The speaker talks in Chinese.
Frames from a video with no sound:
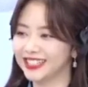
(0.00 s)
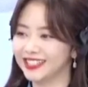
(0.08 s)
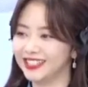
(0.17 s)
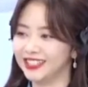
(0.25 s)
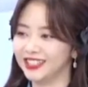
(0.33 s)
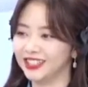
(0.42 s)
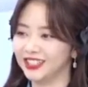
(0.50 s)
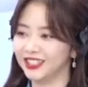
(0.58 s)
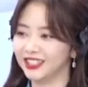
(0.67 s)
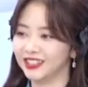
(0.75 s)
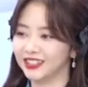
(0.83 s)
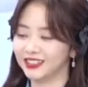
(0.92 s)
己
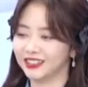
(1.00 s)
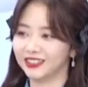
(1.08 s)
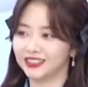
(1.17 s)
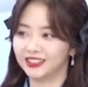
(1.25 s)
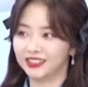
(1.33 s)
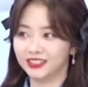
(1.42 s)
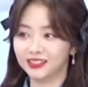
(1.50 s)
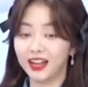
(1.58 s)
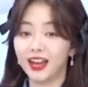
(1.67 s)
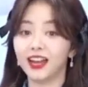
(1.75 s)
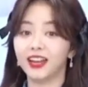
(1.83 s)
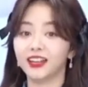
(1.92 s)
的心
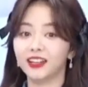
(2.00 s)
态。